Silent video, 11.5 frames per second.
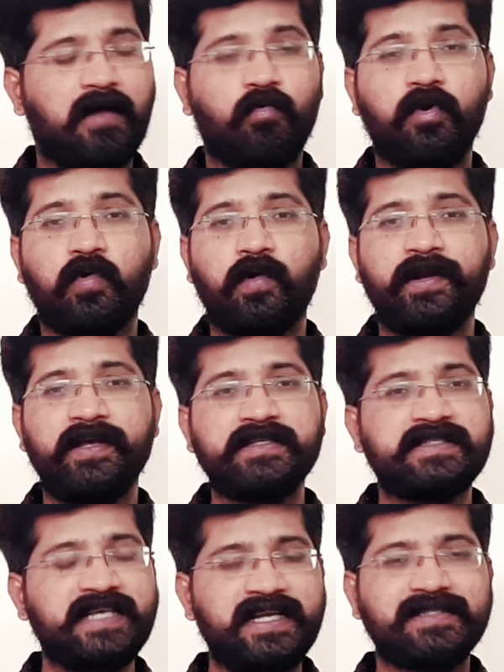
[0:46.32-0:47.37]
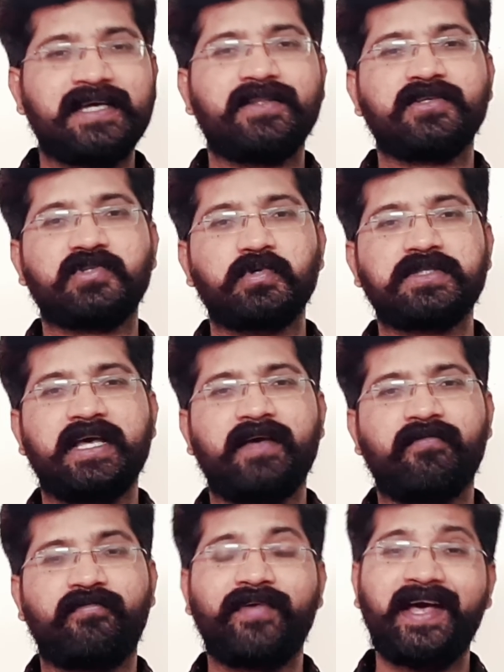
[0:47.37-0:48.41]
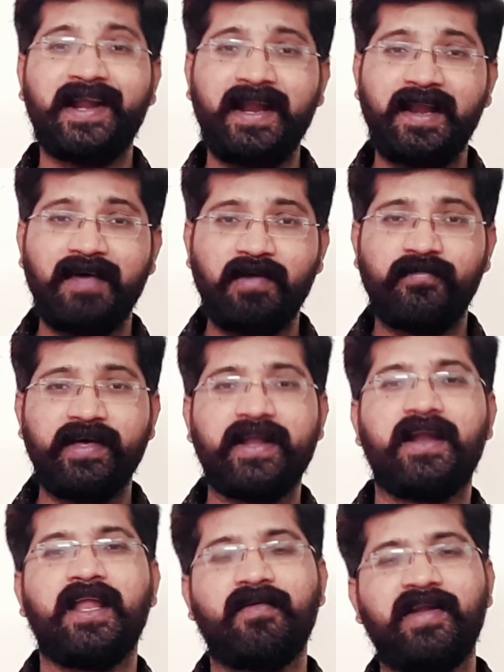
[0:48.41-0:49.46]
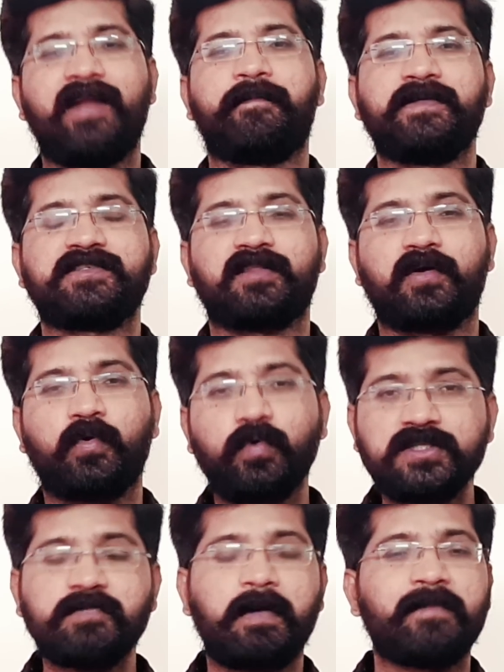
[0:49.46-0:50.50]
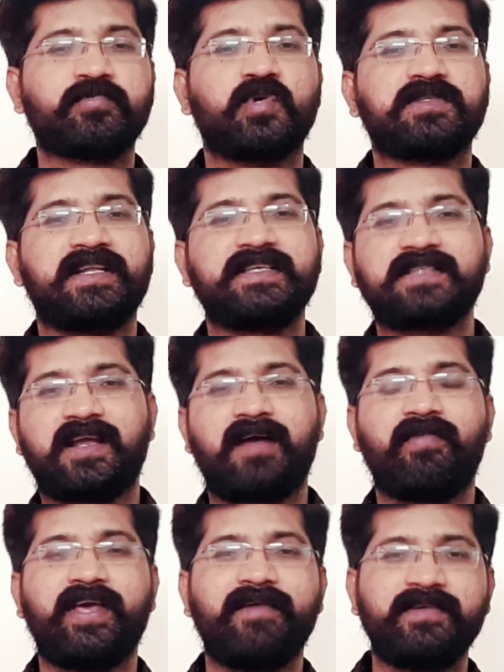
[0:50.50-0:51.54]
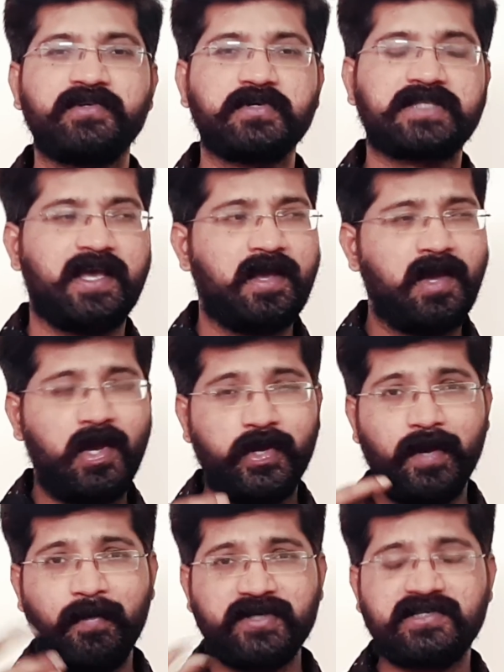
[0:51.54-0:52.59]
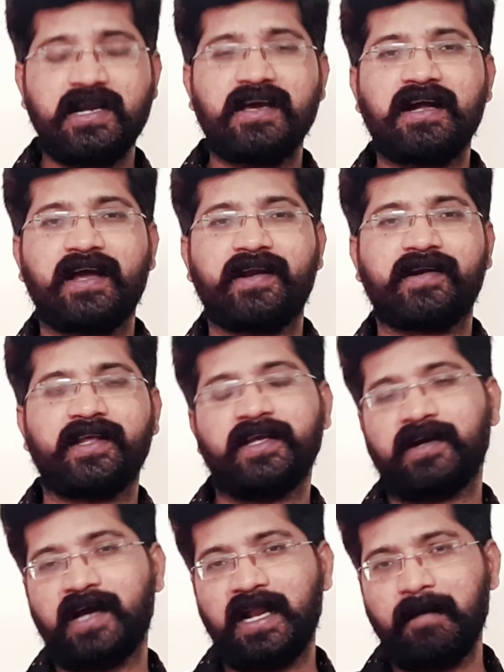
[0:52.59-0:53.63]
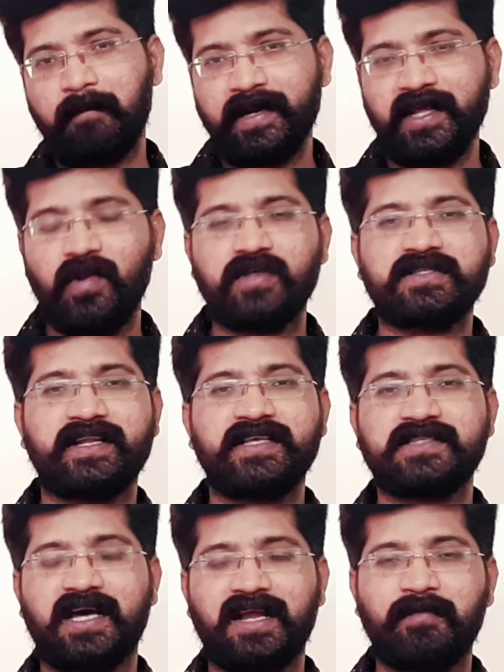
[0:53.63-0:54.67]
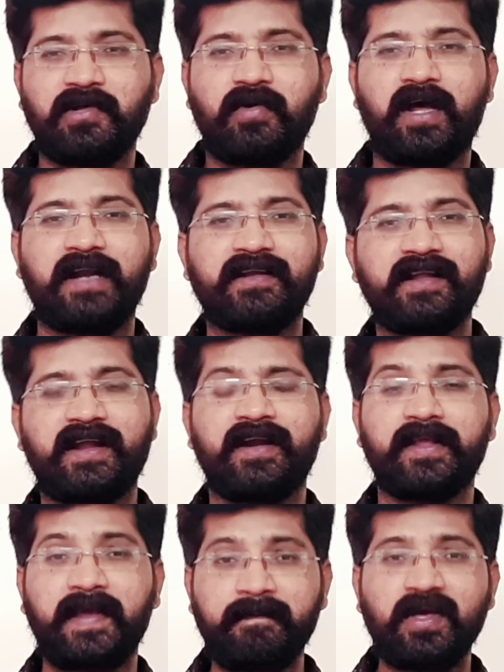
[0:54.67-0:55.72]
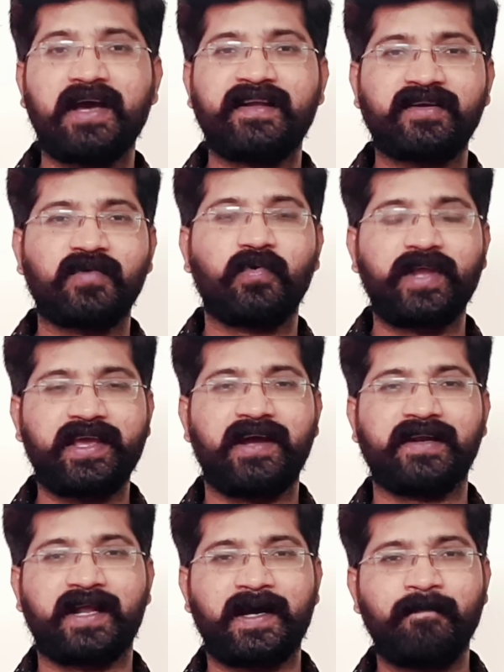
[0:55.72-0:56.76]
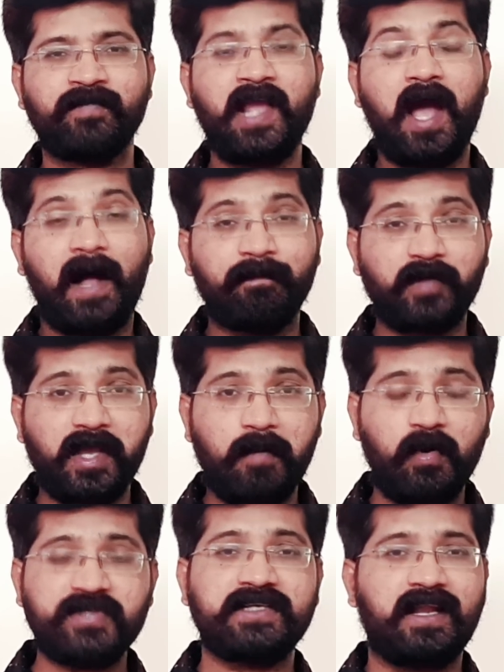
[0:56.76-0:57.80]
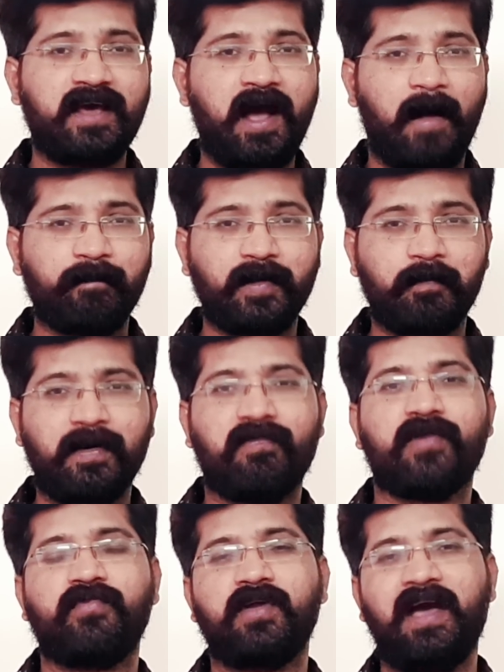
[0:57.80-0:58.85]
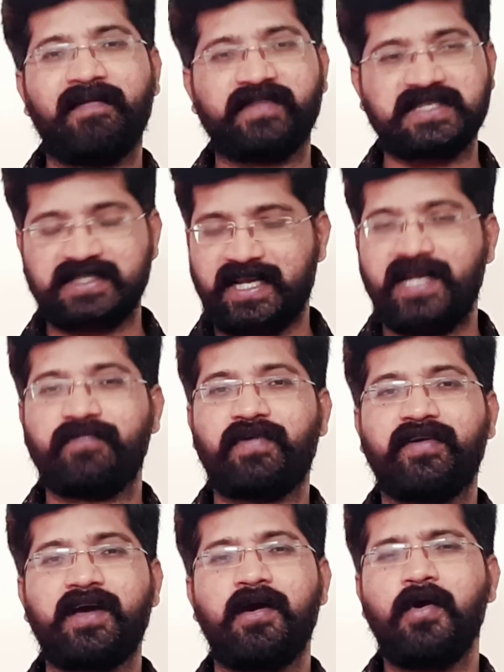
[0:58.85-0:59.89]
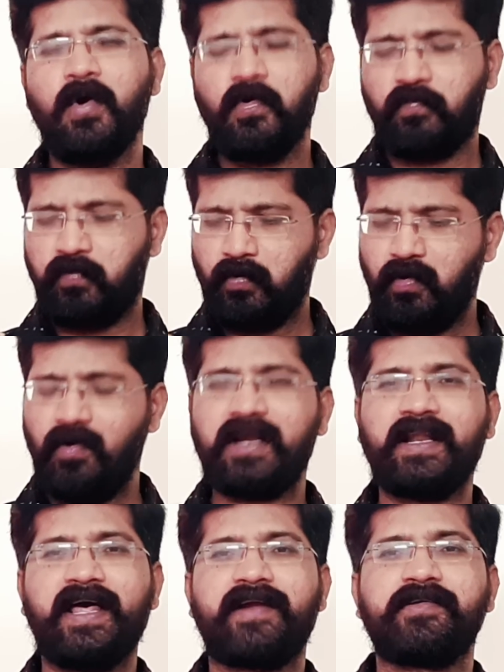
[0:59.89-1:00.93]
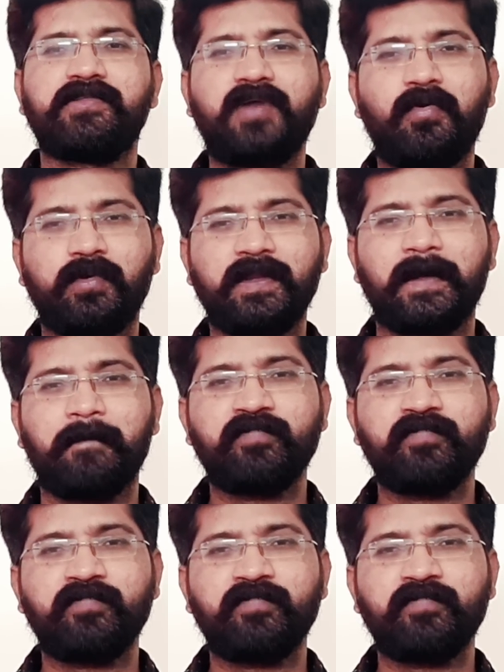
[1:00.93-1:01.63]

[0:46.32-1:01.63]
కొన్ని కొన్ని సీన్స్ అయితే చూస్తే వేరే లెవెల్ వేరే లెవెల్ అనిపించింది గూస్ బంప్స్ వస్తున్నాయి సార్ ఆవిడ ఏవి చూస్తే ఎమోషనల్గా కనెక్ట్ అయ్యాం కళ్ళంబ నీళ్ళు వస్తున్నాయి చాలామంది కూడా అంటున్నారంటే ఎందుకు అన్నారు ఊరికే అంటారా అంత ఎమోషనల్గా అంత పవర్ఫుల్గా అంత స్ట్రైట్ ఫర్వర్డ్గా ఫుల్ క్లారిటీతో ఉంది